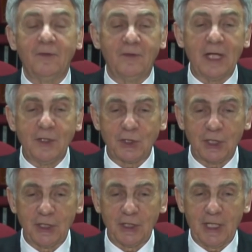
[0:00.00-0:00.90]

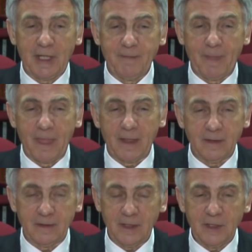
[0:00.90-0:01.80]
Fleischera,
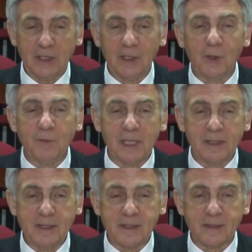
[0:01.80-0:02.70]
genialnego
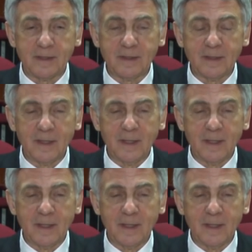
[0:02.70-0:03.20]
pianisty,